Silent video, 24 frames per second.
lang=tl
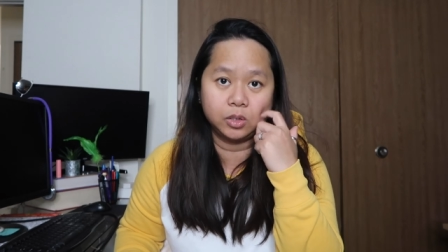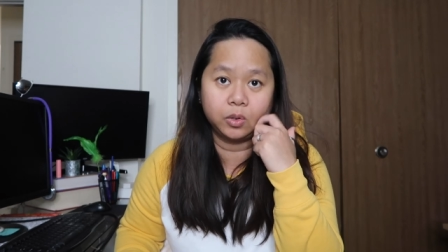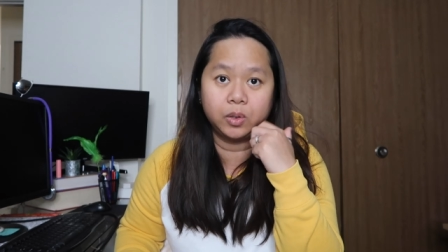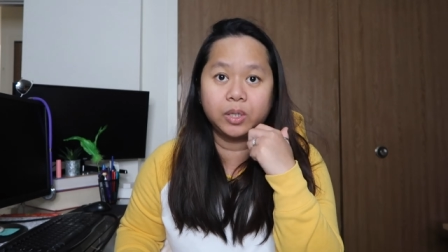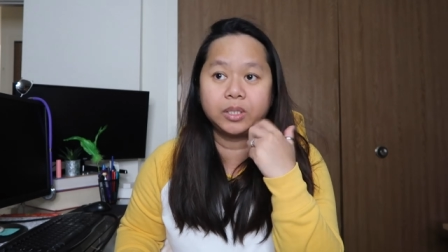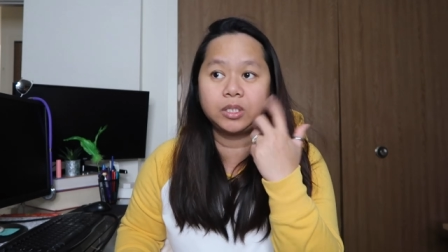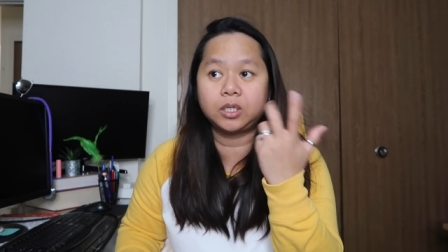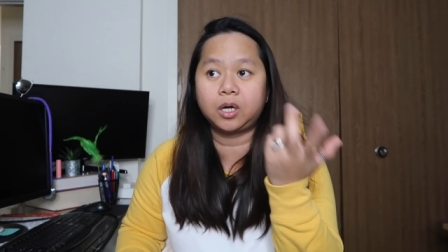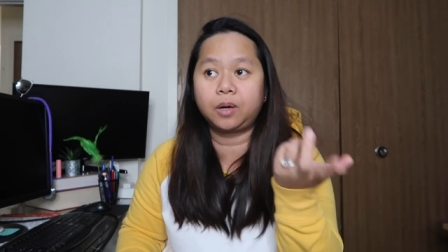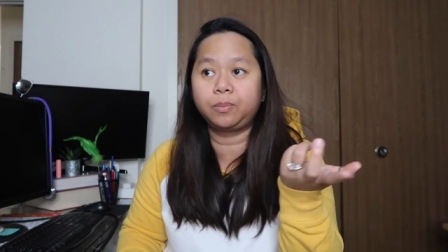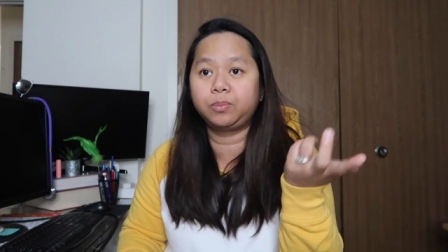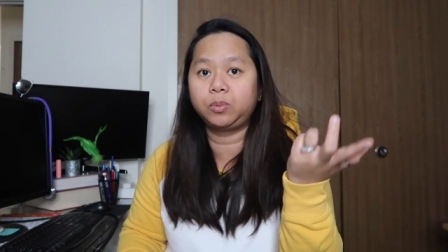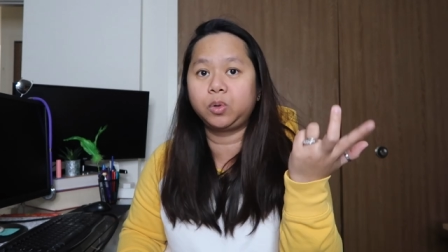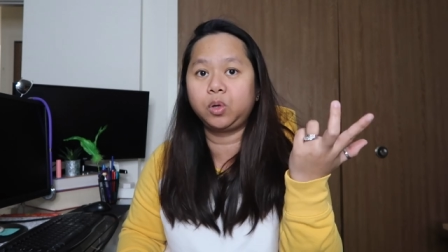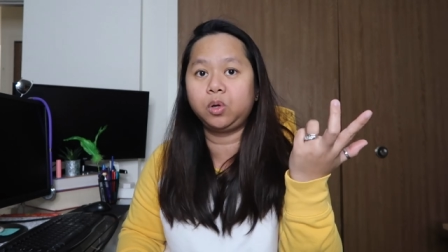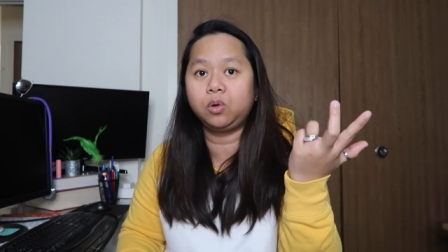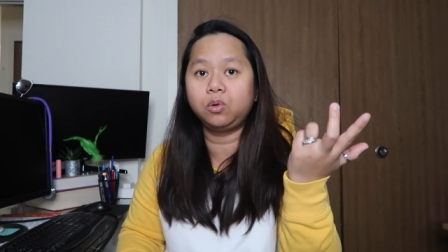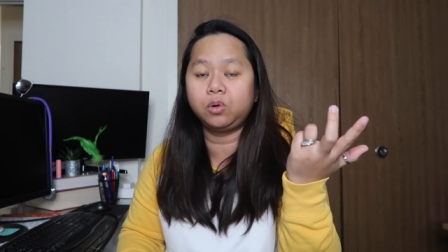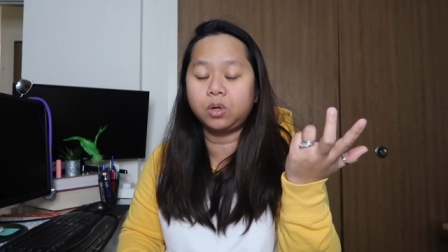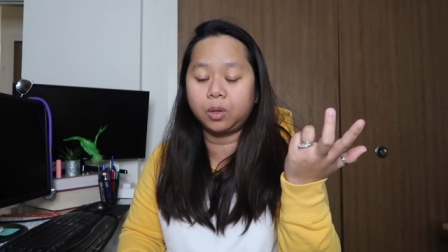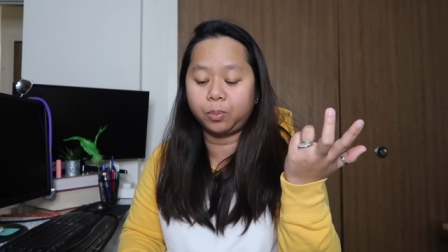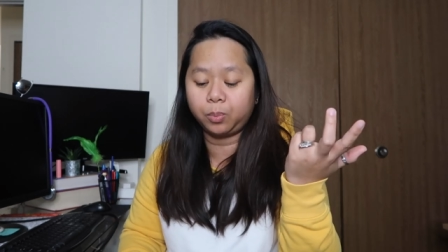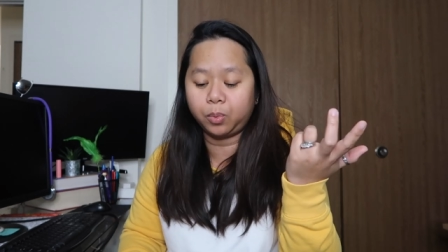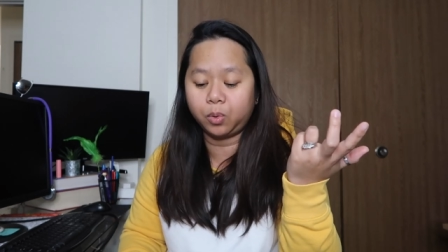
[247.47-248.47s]
So, it's up to
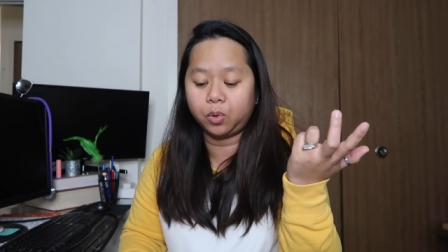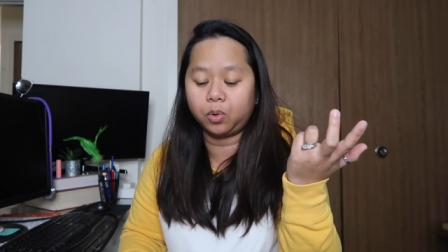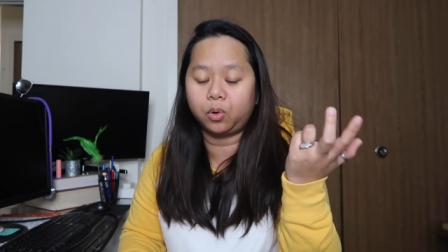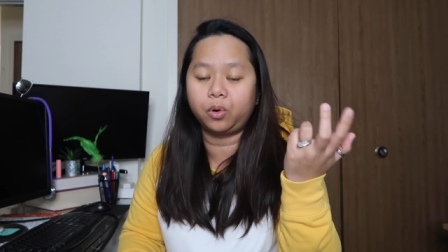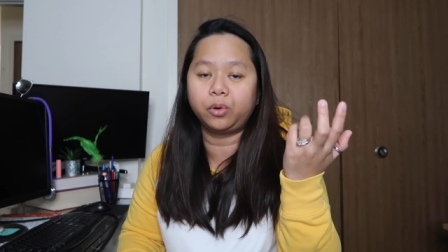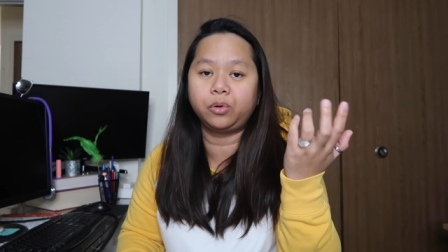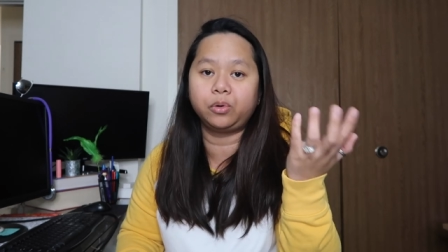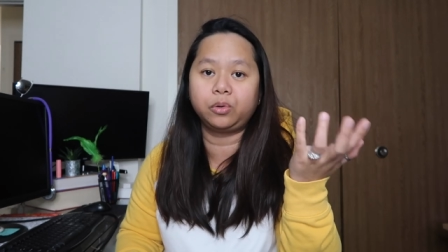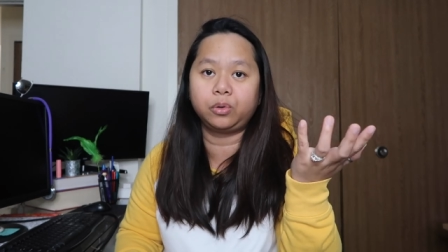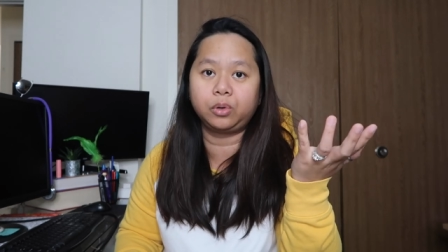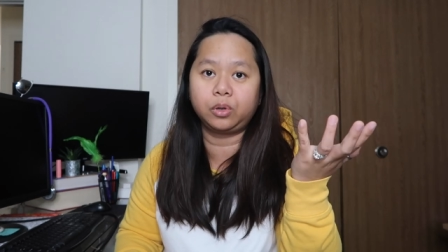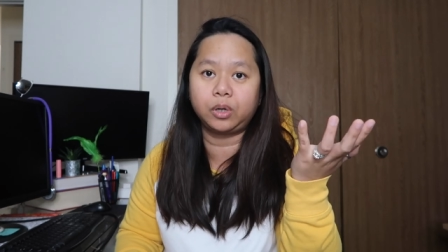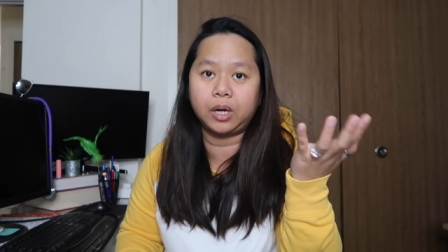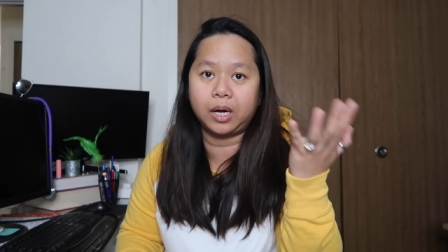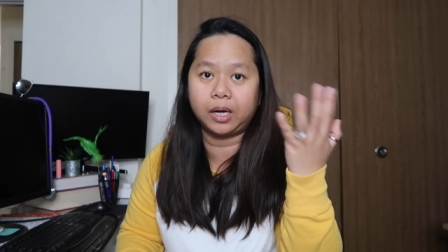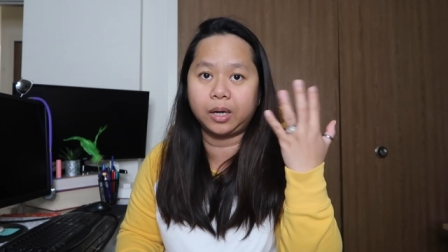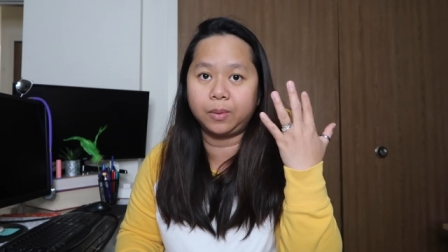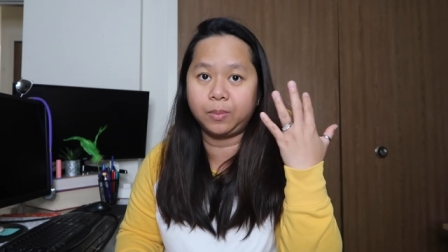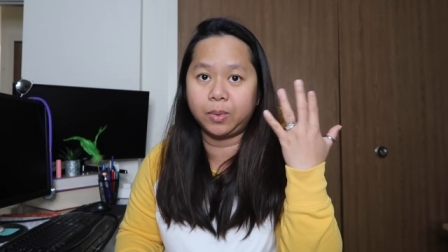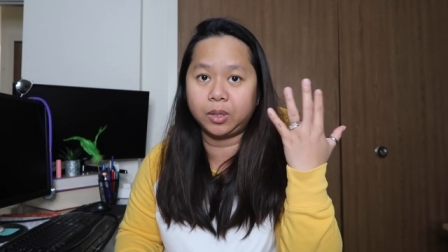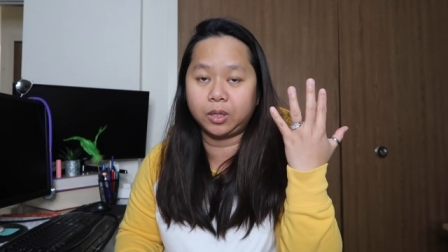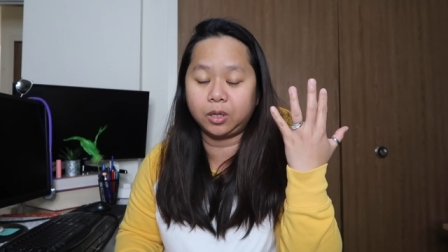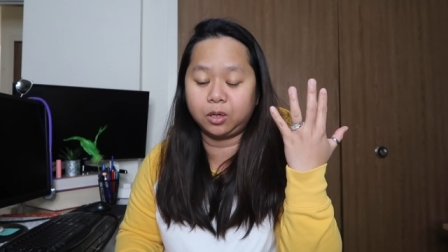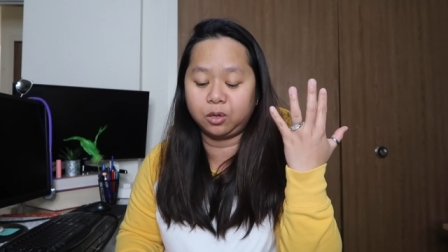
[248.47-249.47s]
you na po kung anong
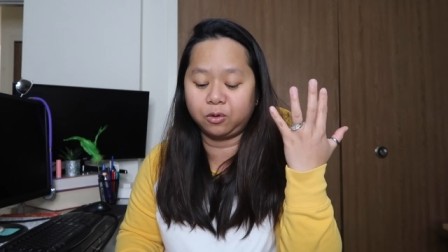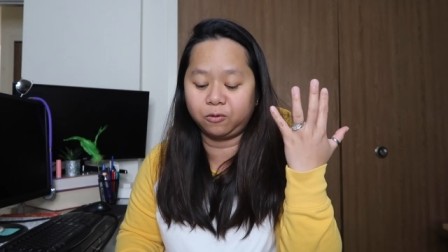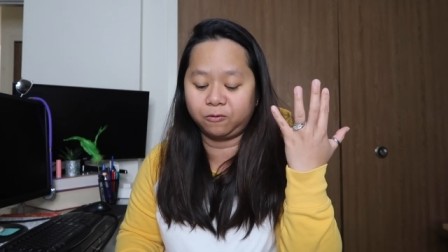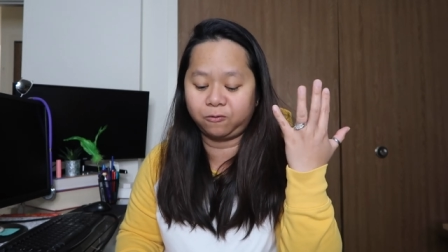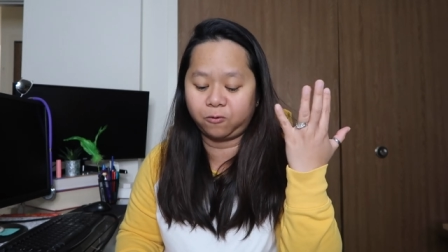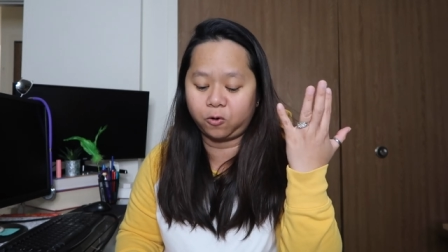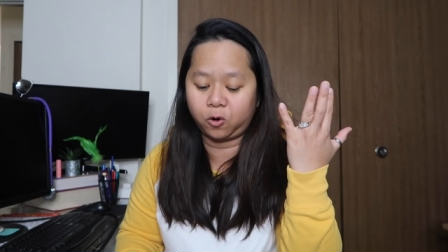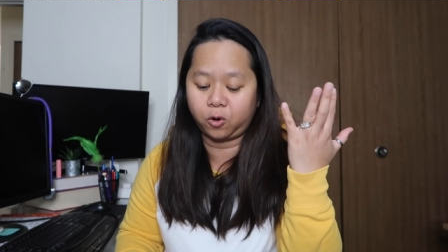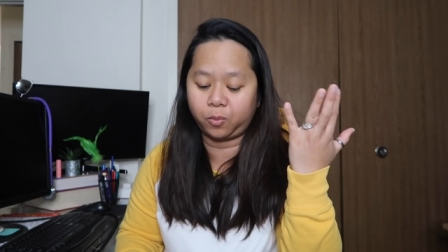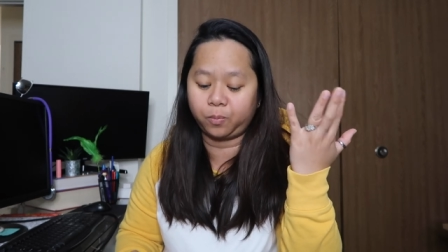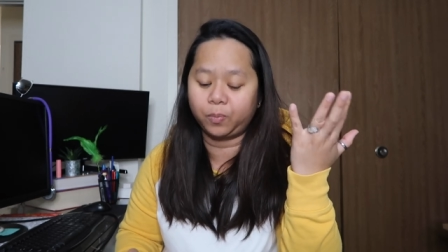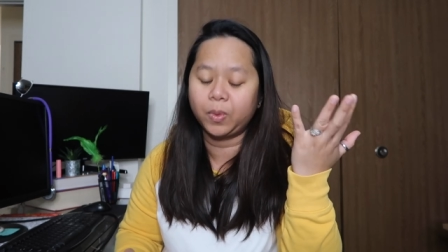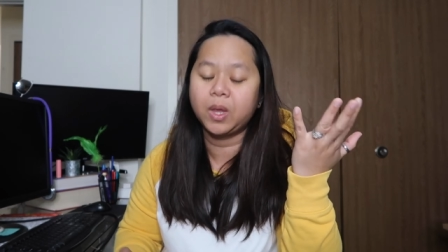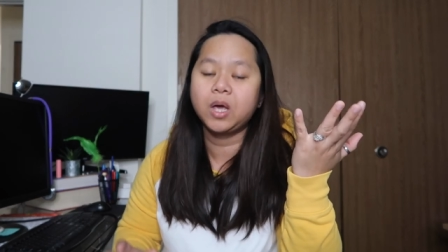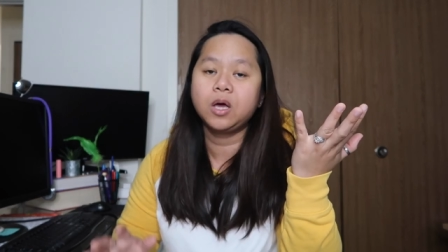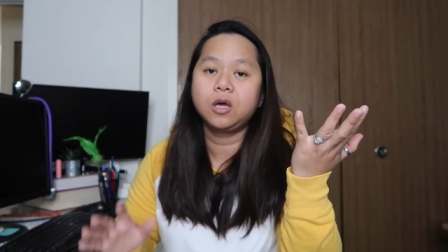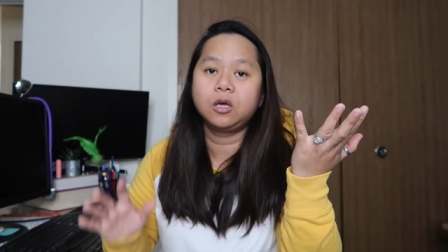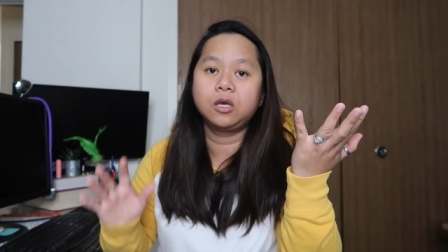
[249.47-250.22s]
gagamitin yung form.